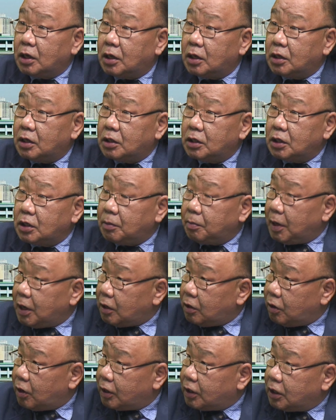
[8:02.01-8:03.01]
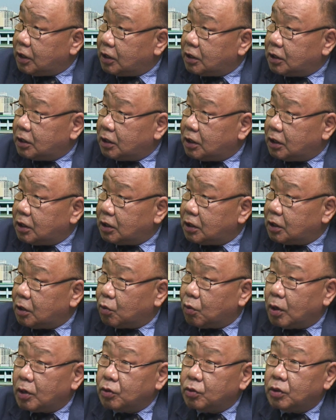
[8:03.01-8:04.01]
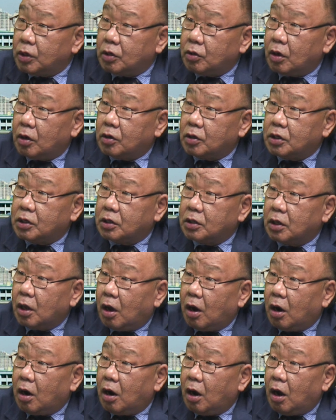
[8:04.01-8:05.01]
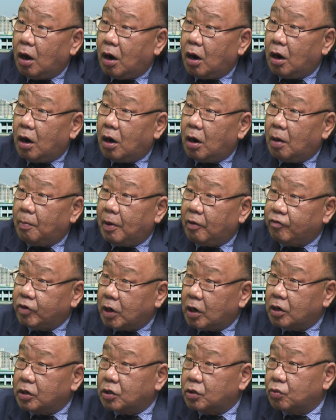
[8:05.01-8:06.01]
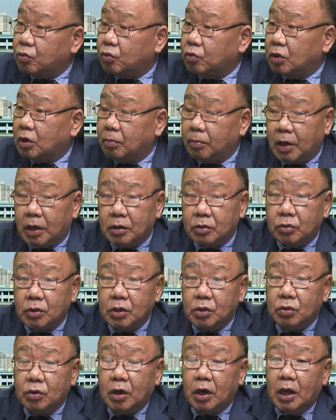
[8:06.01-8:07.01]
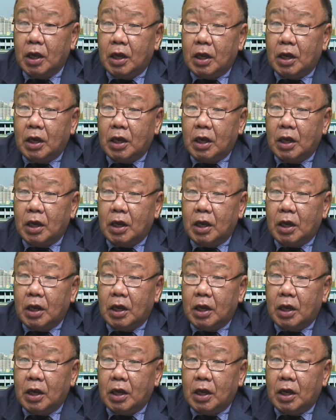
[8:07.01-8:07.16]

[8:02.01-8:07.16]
亿美元的这个关税就要升到25%了嘛，所以说。